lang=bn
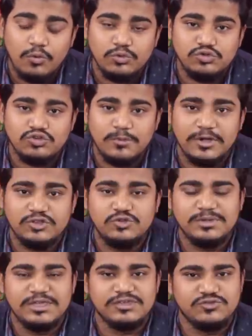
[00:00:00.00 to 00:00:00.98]
উচ্চ
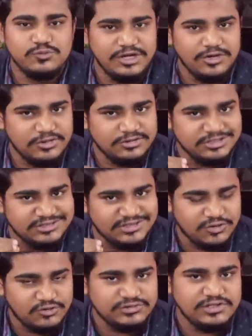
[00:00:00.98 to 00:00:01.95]
মাধ্যমিকের স্টুডেন্ট অর্থাৎ
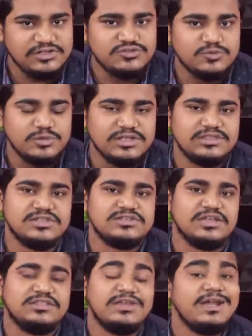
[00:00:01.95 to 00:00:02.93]
দ্বাদশ শ্রেণীর স্টুডেন্টদের
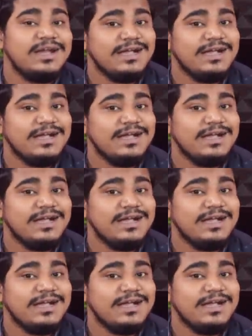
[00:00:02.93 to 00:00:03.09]
সাথে